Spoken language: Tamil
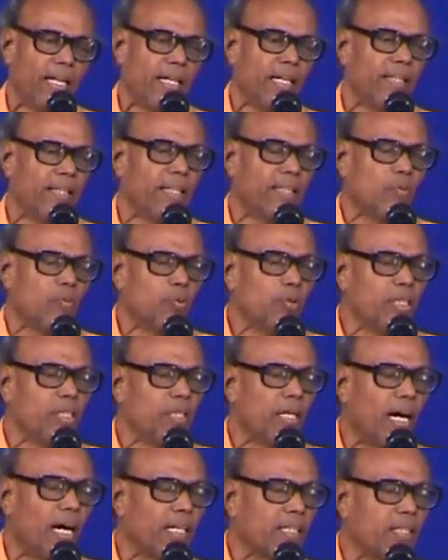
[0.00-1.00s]
இந்த
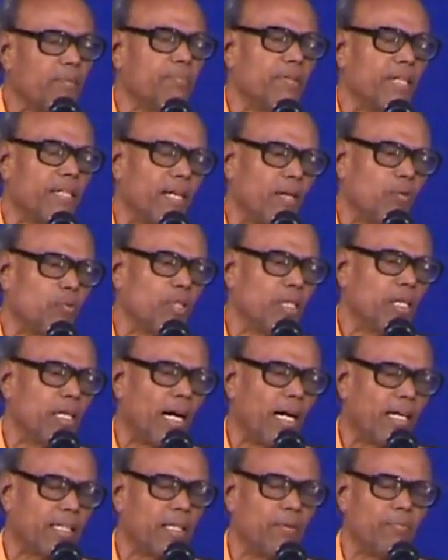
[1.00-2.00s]
உயிர் ஆக்கம் பெற்ற உயிர்
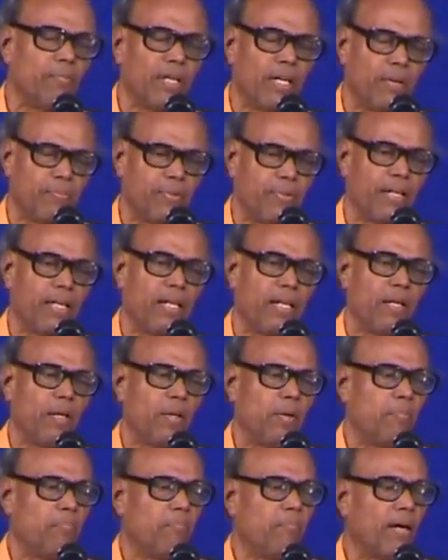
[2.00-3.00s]
ஆக்கம் பெற பெற
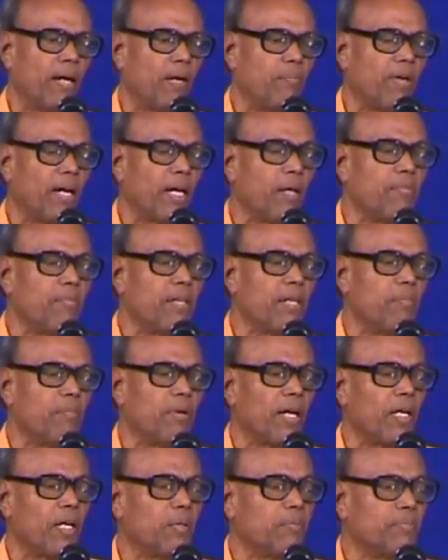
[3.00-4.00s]
ம மனம் என்ற
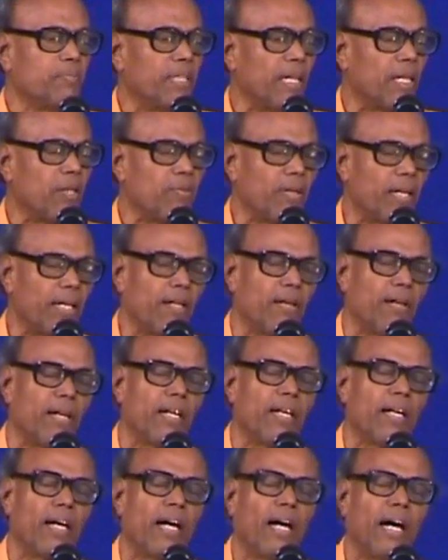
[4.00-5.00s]
மன்னனும்
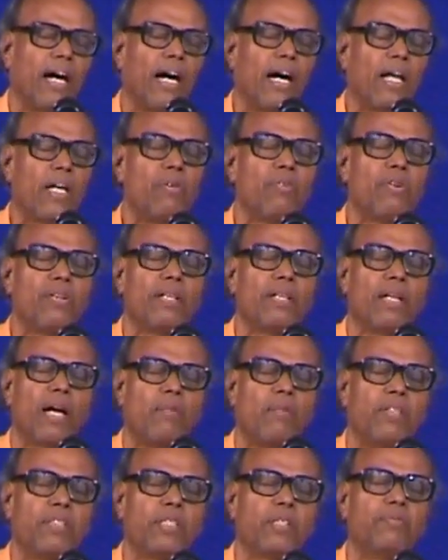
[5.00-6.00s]
தெளிவடையான் அறிவு என்ற
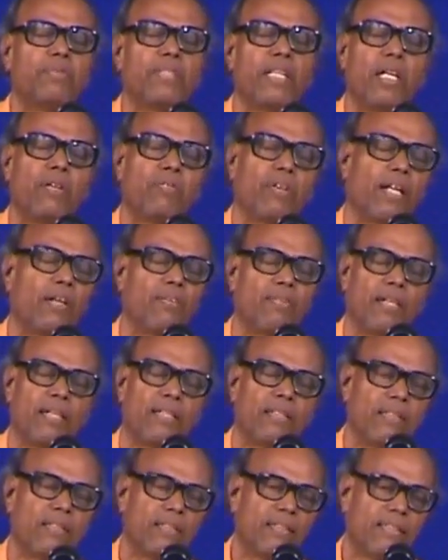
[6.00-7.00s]
அமைச்சரும்
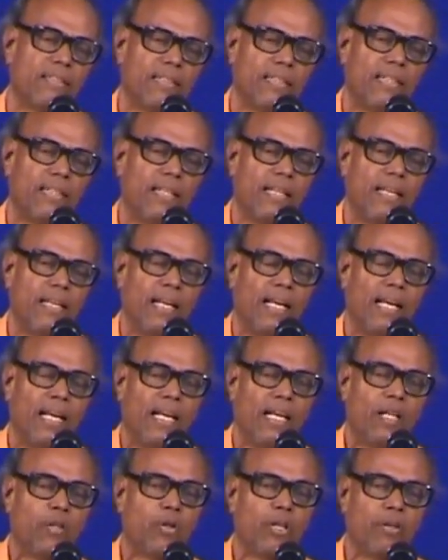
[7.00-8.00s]
தெளிவடைவான்
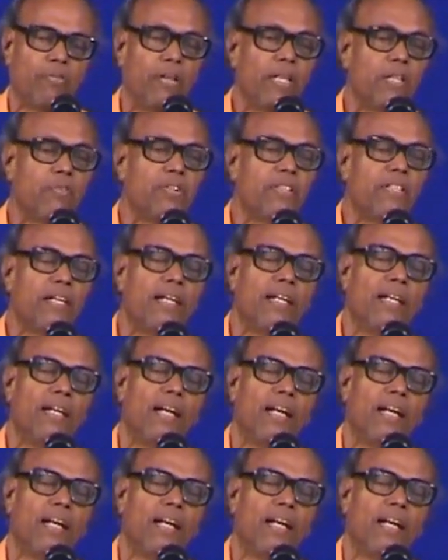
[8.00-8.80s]
இதோடைய விளைவுகள்